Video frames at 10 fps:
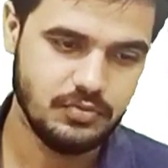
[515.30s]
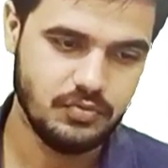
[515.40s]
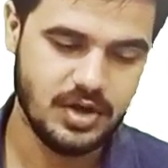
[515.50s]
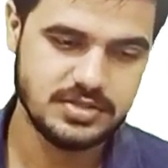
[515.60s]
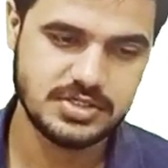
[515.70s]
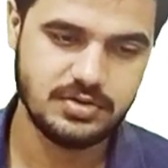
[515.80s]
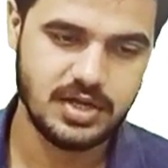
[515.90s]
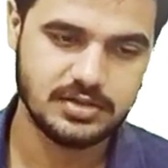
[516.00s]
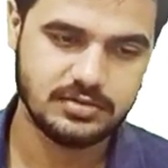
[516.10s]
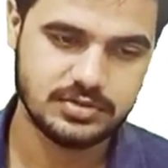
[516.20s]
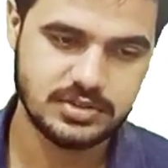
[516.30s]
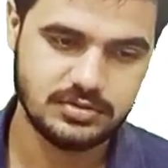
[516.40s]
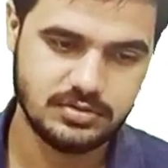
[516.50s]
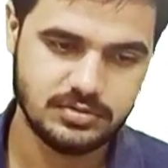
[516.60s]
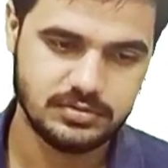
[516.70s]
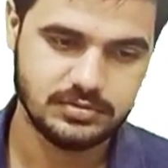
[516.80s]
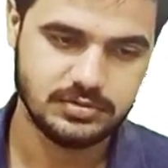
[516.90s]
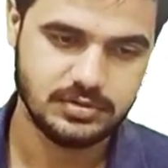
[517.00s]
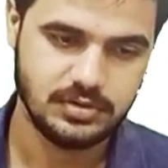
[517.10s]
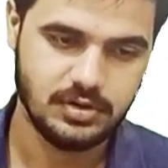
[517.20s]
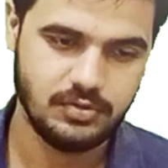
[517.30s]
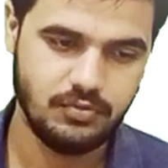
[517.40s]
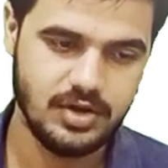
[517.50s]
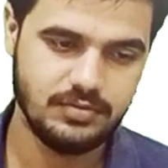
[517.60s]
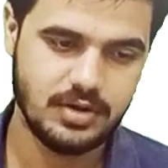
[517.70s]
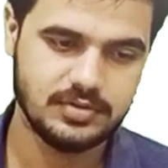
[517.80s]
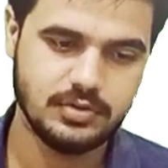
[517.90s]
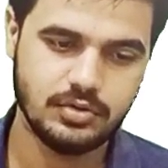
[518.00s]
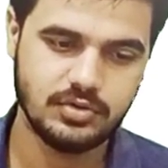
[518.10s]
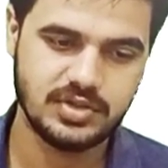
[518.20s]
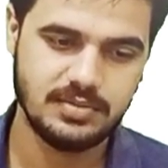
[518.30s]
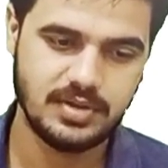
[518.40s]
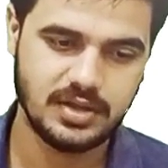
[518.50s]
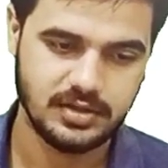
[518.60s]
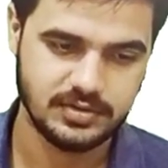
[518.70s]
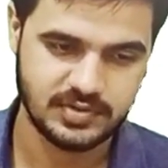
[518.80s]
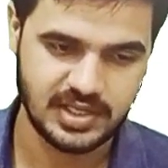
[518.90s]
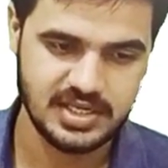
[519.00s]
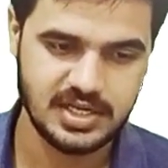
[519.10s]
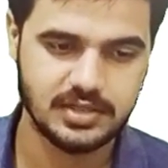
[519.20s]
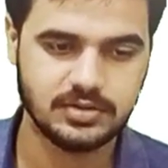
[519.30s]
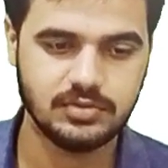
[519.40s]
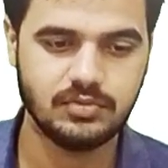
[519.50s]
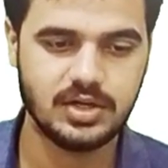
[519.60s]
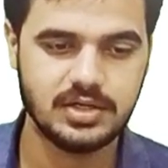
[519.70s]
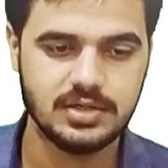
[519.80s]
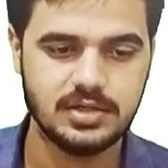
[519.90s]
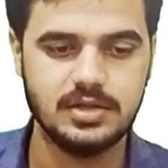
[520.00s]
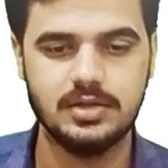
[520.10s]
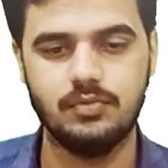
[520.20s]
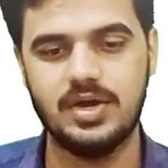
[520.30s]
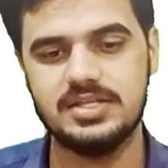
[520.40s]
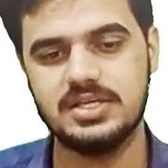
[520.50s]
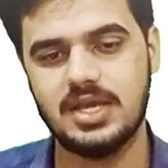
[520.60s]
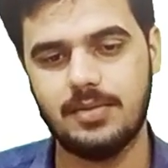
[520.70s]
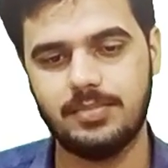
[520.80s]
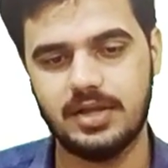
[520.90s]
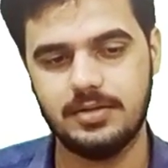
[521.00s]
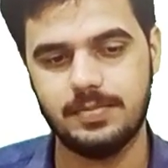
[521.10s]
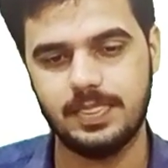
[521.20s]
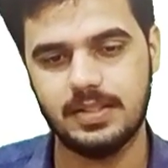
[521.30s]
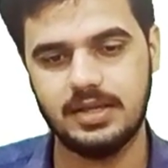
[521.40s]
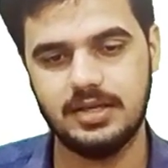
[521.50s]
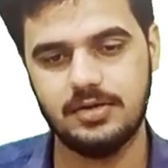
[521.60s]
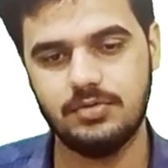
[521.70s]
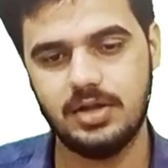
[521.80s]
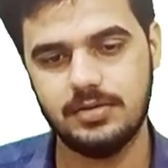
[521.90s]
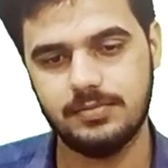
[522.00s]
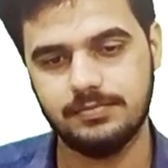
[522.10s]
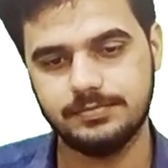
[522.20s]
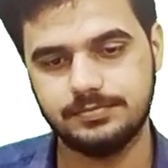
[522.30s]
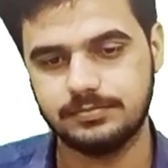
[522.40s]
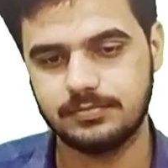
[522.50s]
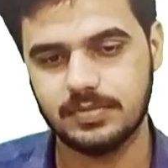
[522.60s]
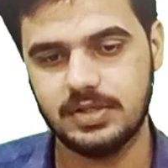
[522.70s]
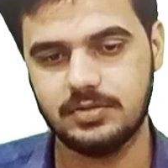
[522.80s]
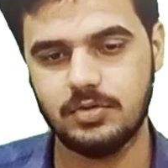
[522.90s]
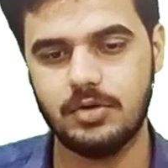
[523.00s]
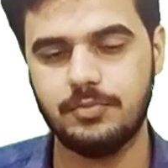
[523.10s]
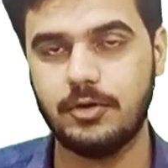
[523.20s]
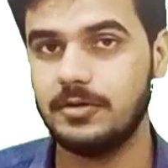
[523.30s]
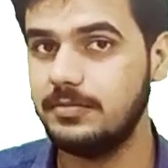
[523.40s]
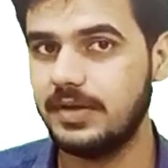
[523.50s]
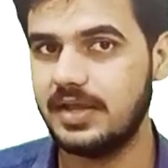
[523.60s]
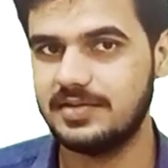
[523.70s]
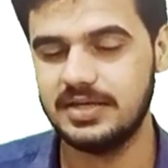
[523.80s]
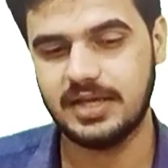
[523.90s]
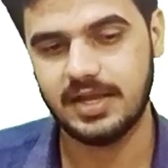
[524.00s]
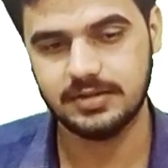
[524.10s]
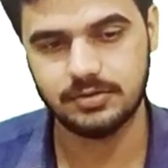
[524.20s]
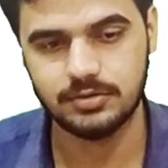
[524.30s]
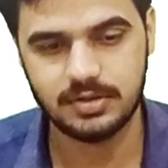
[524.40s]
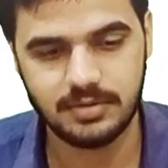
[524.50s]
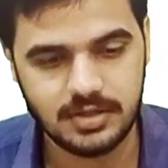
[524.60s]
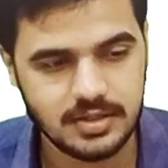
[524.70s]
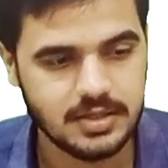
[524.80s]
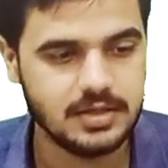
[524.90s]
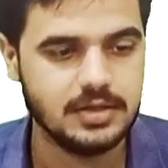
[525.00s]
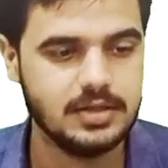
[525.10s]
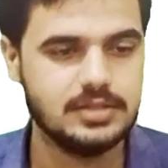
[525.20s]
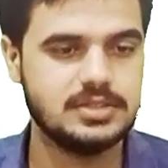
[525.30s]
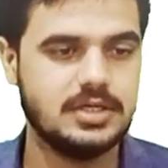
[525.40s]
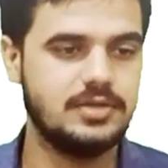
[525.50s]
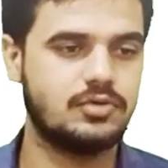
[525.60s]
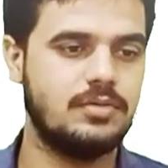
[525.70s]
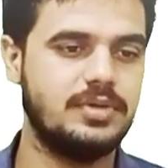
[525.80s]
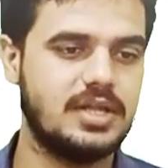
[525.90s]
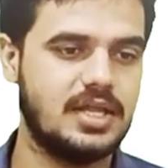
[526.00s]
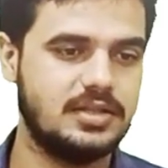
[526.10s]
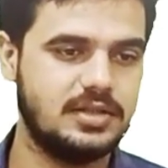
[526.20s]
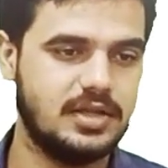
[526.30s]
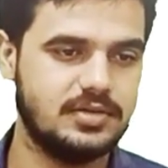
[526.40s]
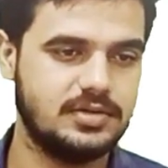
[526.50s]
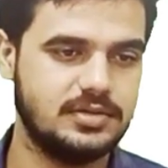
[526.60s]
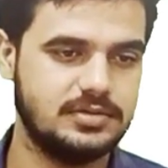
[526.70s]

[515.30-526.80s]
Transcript: वन जीरो है तो जीरो और वन वन दोनों सेम है सही है तो वन वही चीज यहाँ पे है क्लियर हुआ किसी को कोई प्रॉब्लम कैसे लिखा है ट्रूथ टेबल चलिए इसको हम निकाल देते हैं यहां से